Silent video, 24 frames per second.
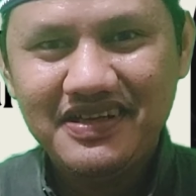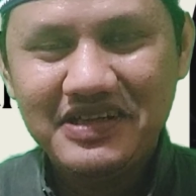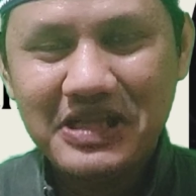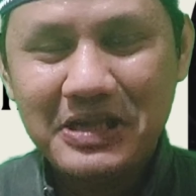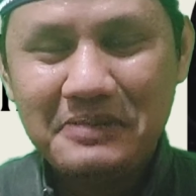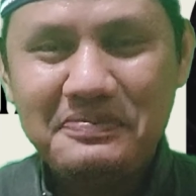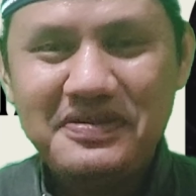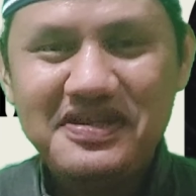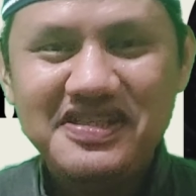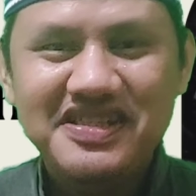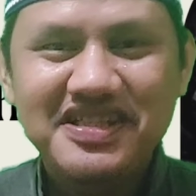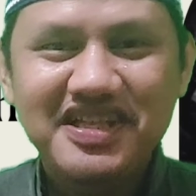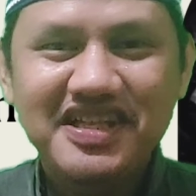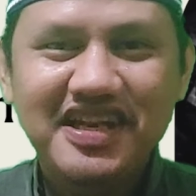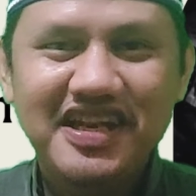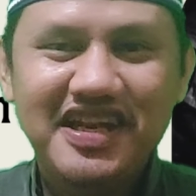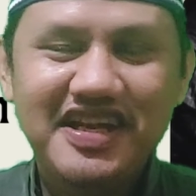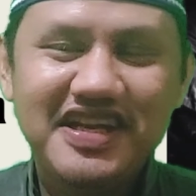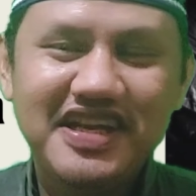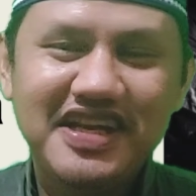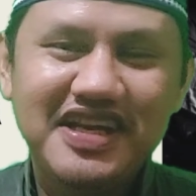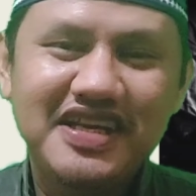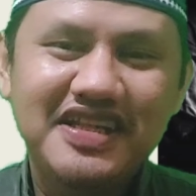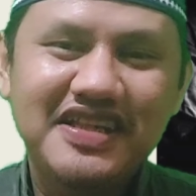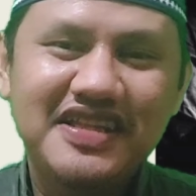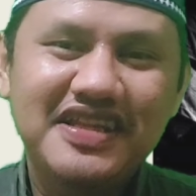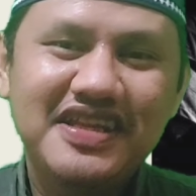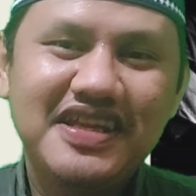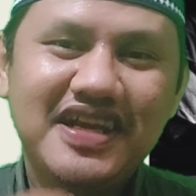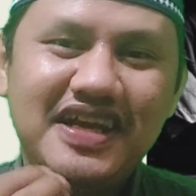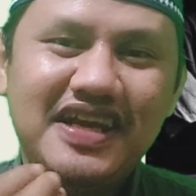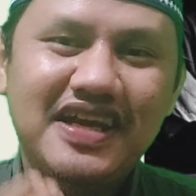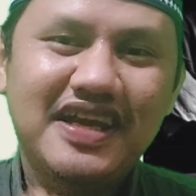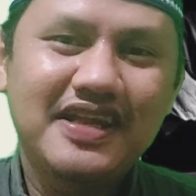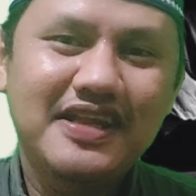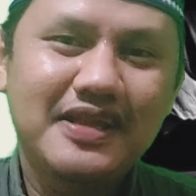Tapi setidaknya
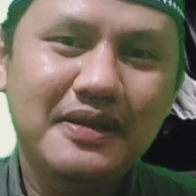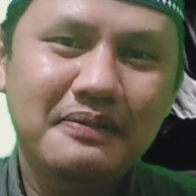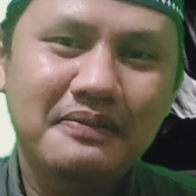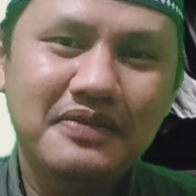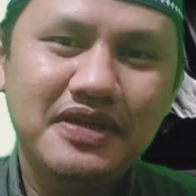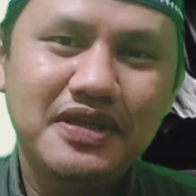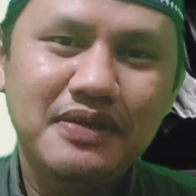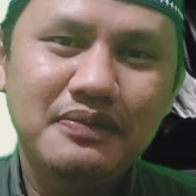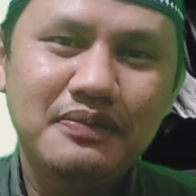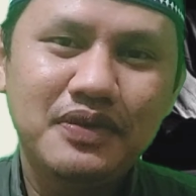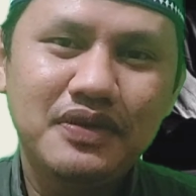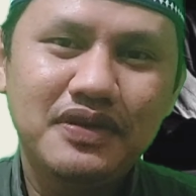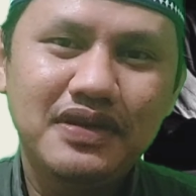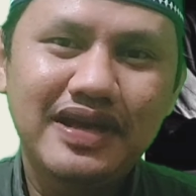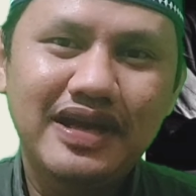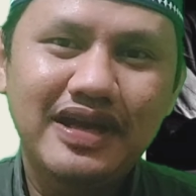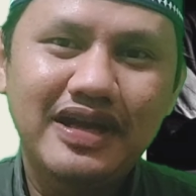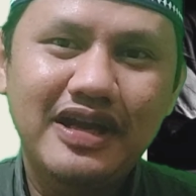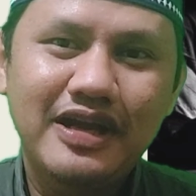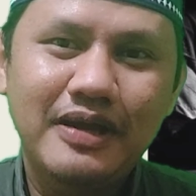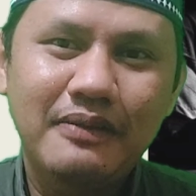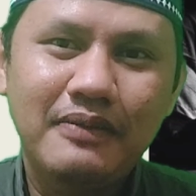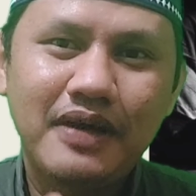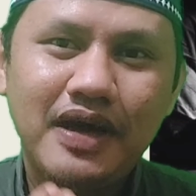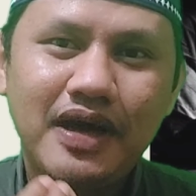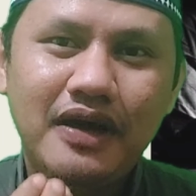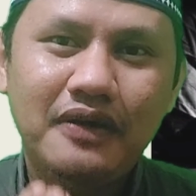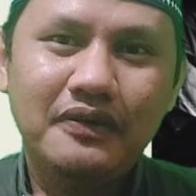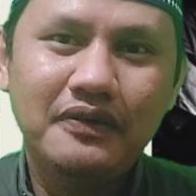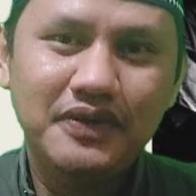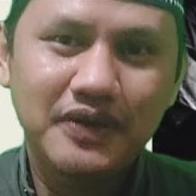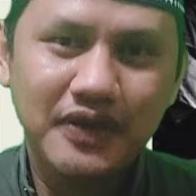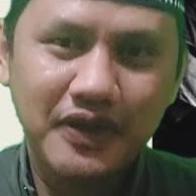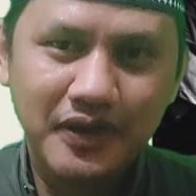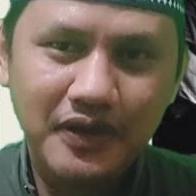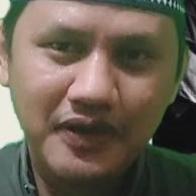ketika kita menyebutkan nama
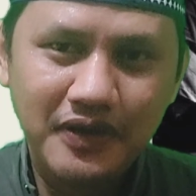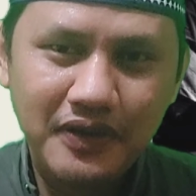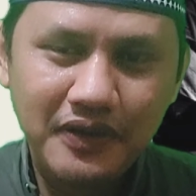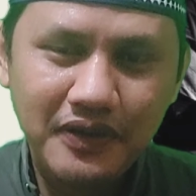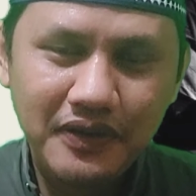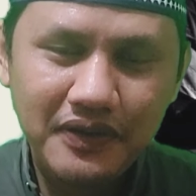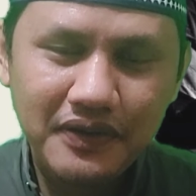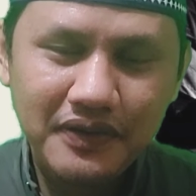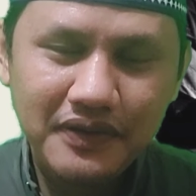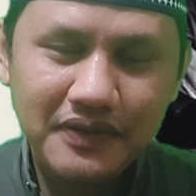Allah,